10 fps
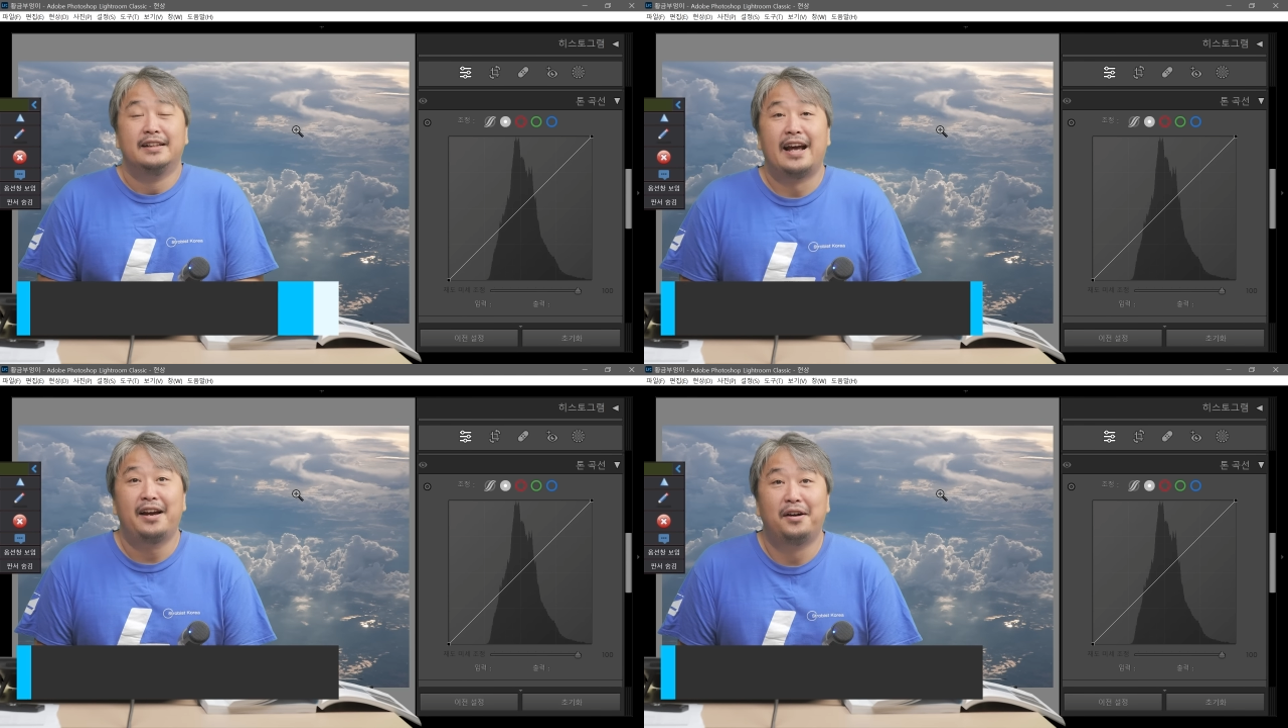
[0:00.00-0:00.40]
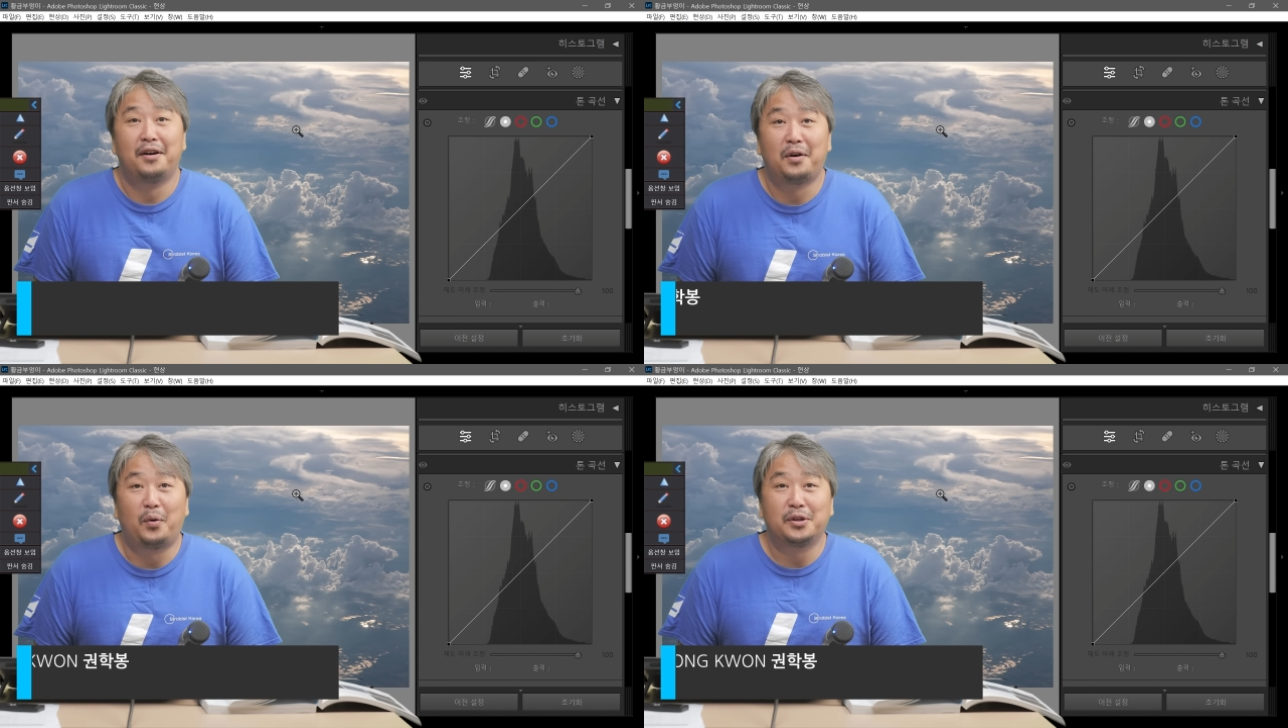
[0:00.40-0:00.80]
네,
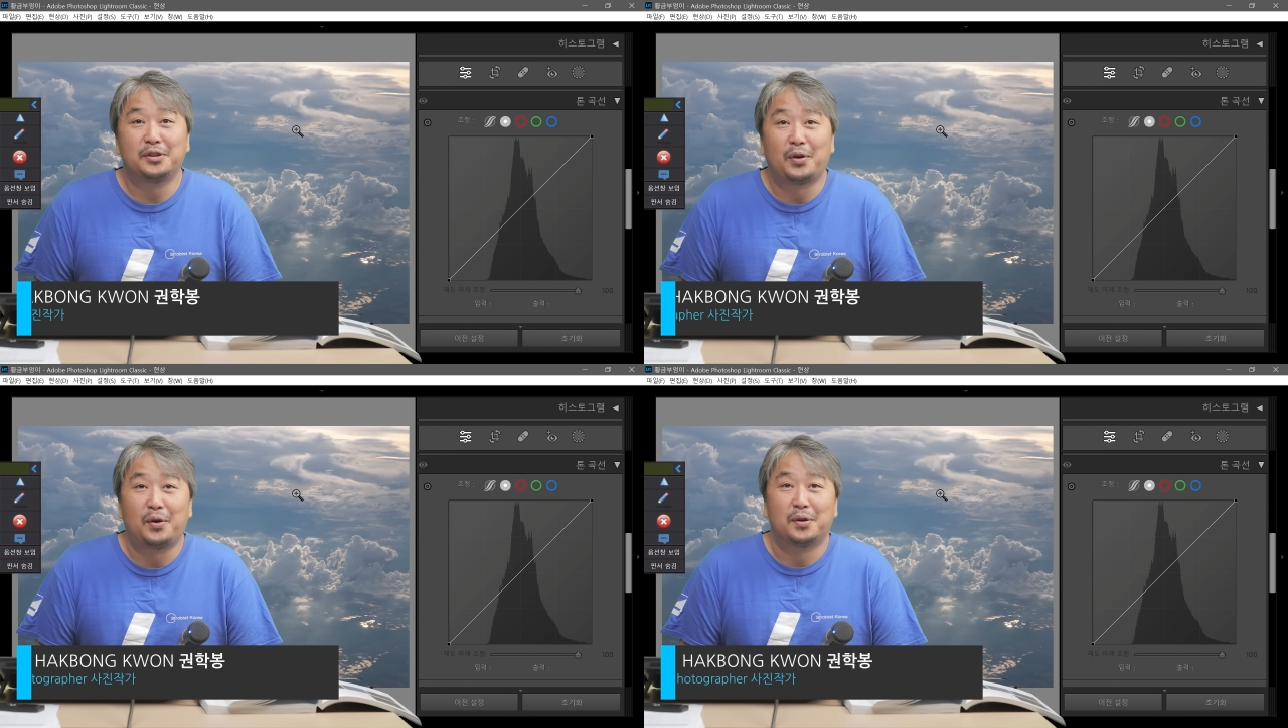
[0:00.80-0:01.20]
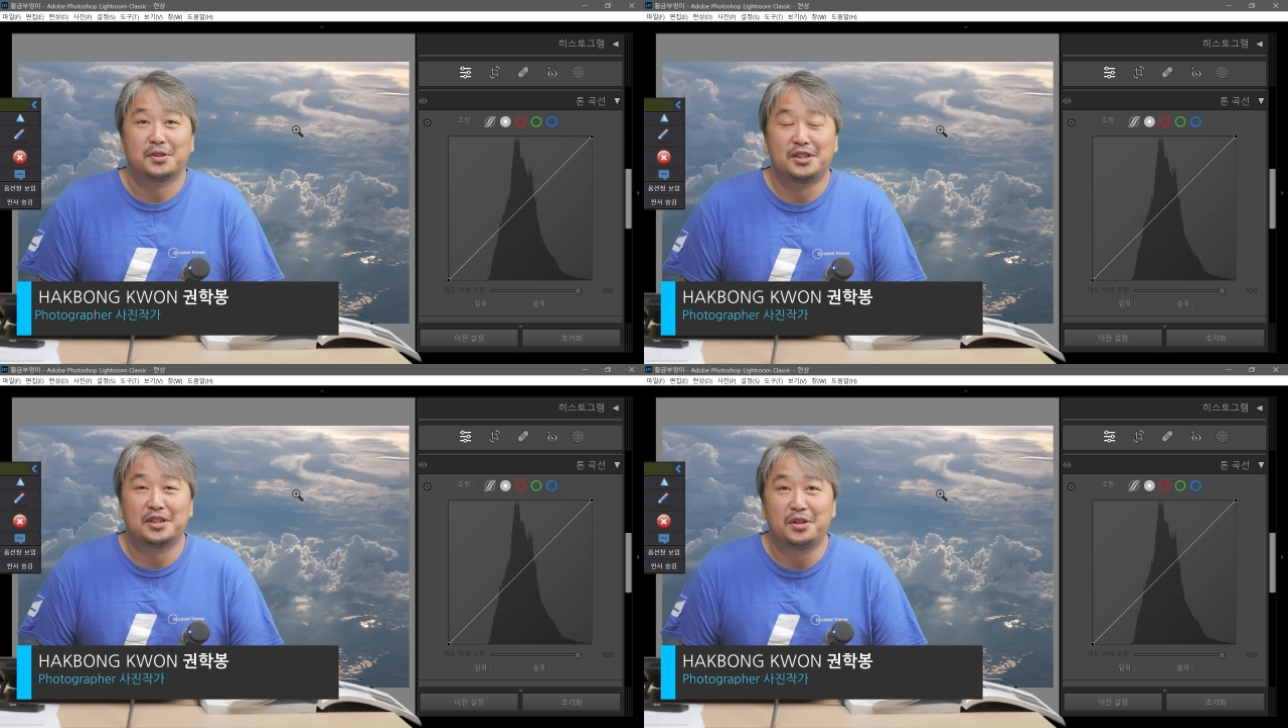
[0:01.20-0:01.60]
오늘도
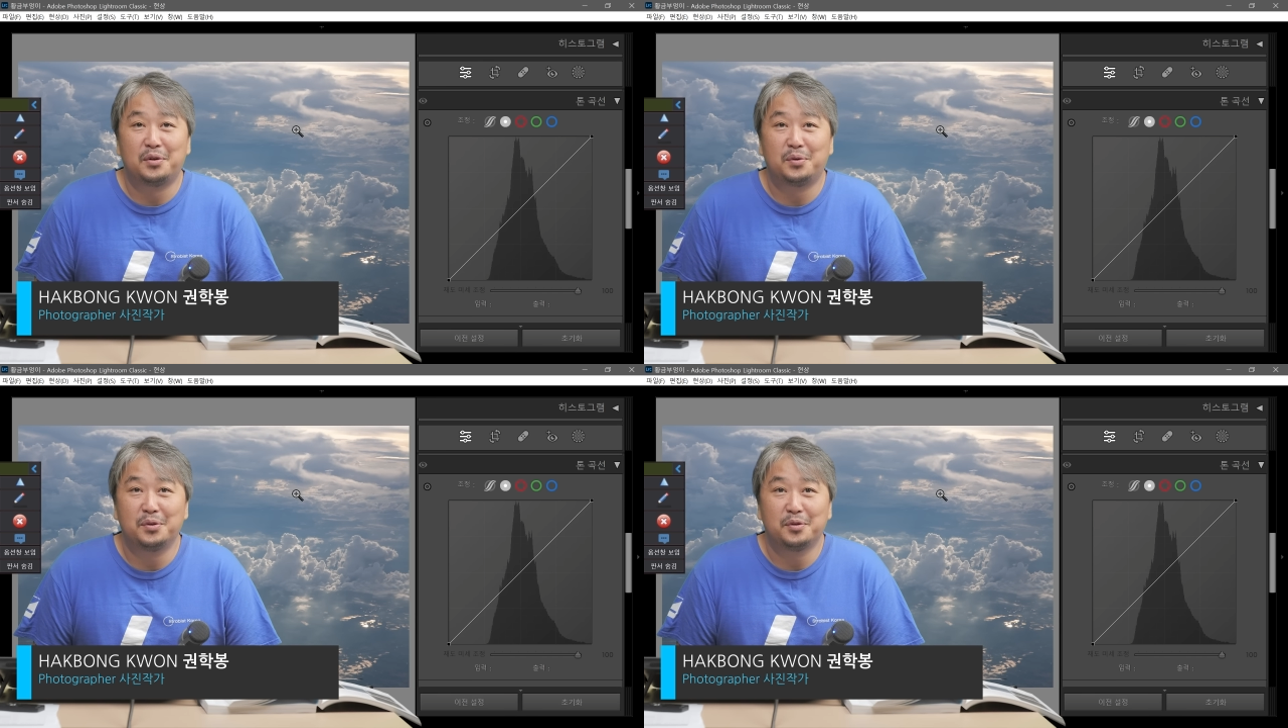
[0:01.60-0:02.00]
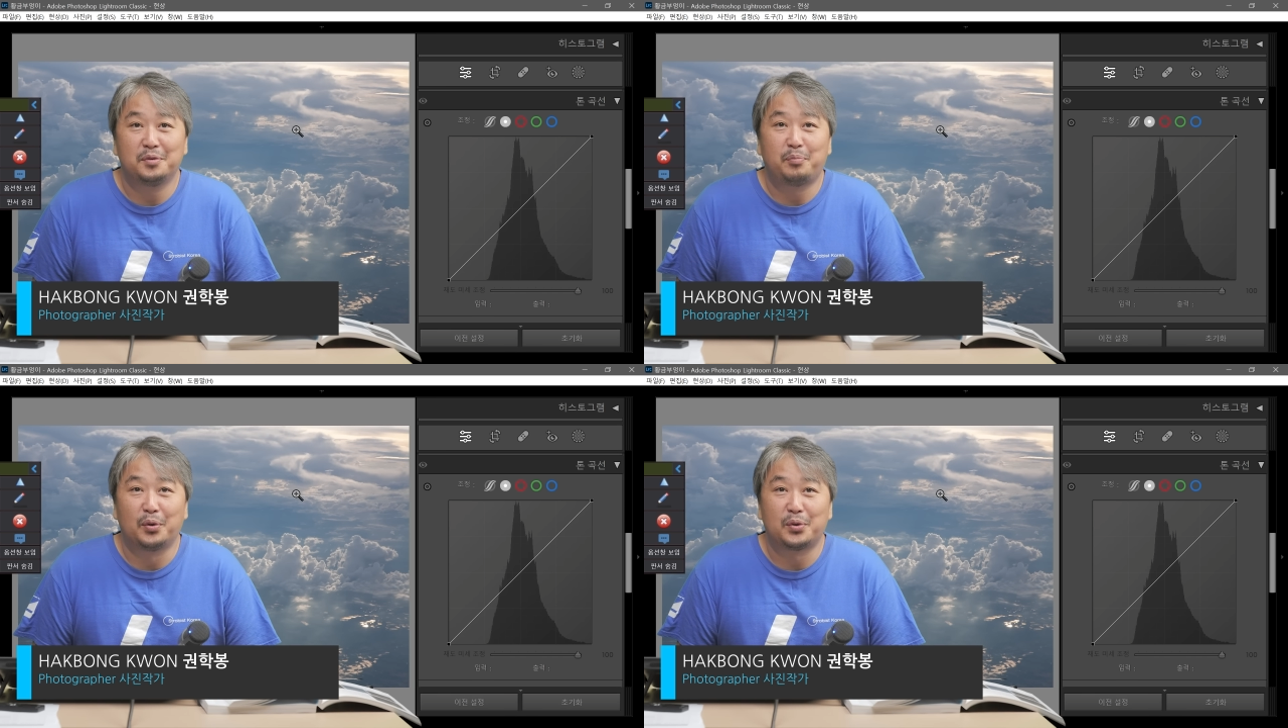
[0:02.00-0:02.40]

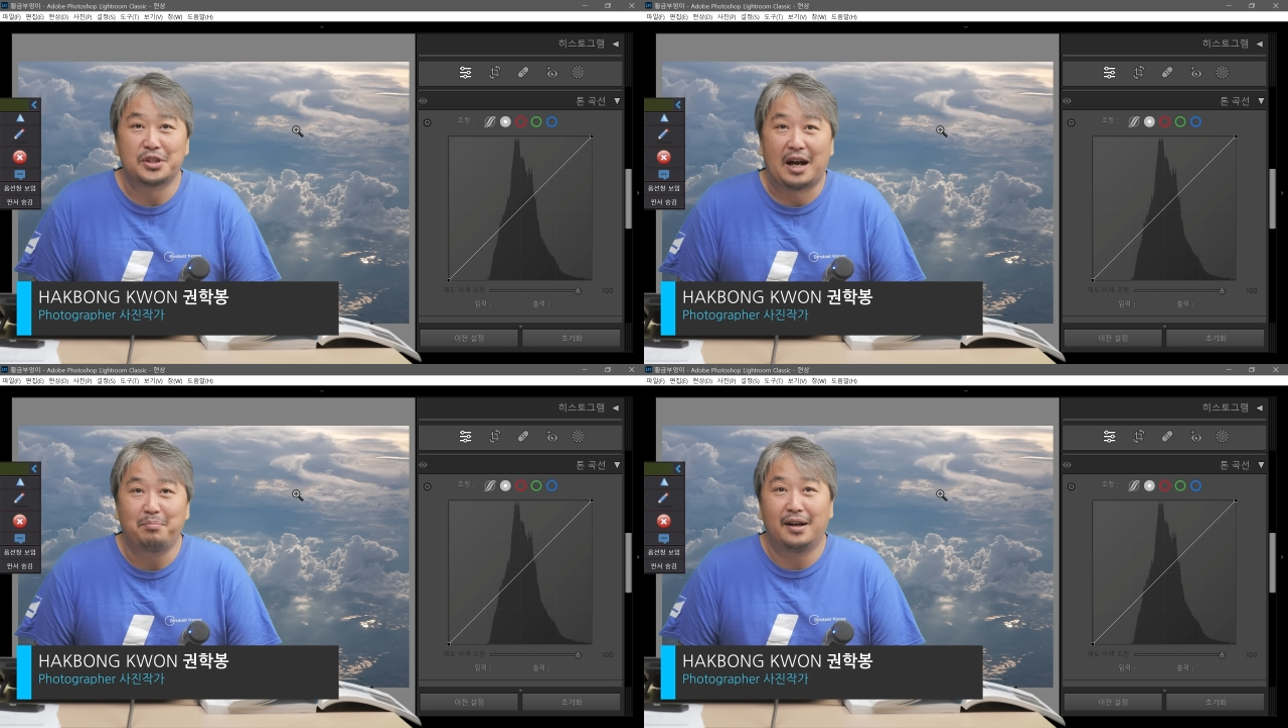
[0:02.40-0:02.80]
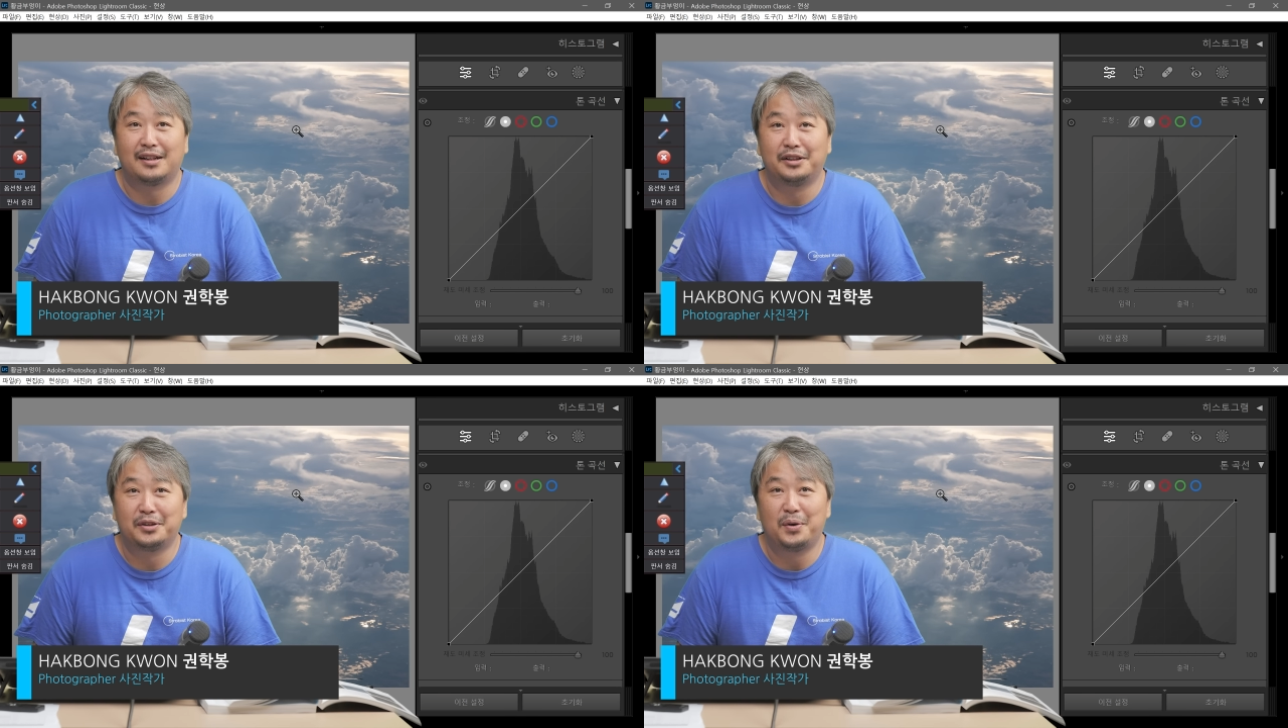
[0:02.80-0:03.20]
즐거운
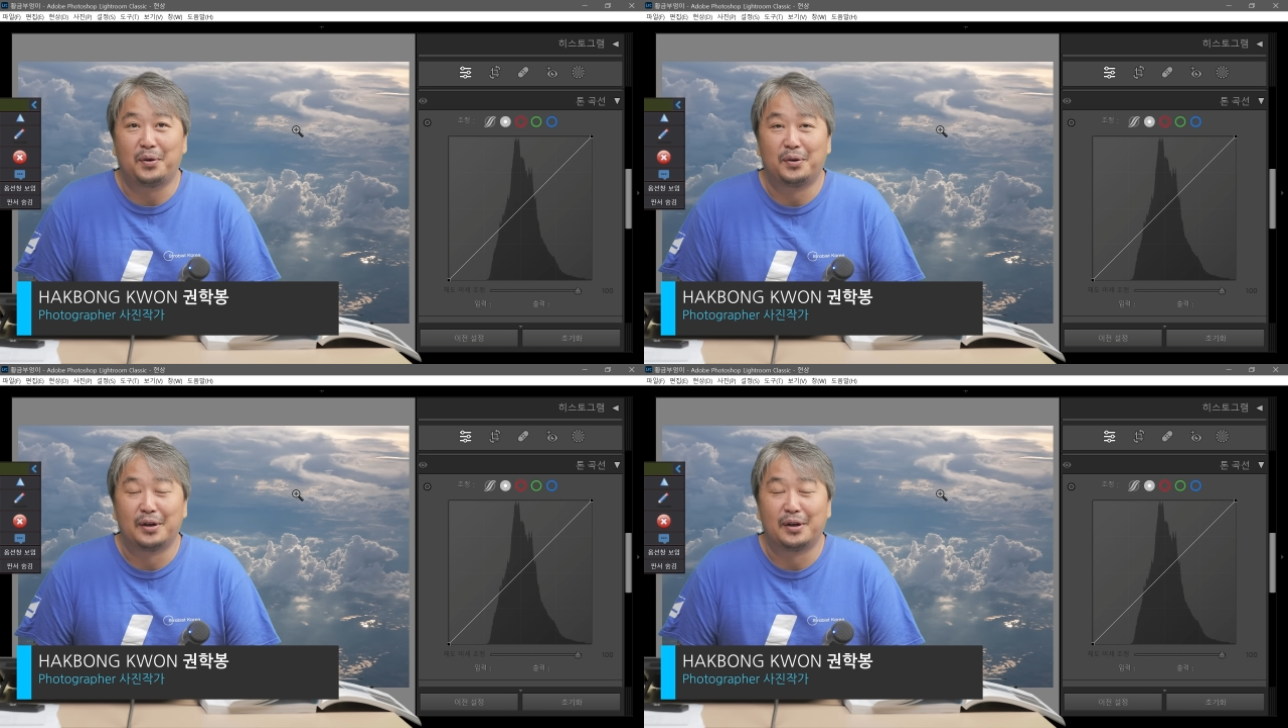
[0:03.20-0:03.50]
포토샵 그리고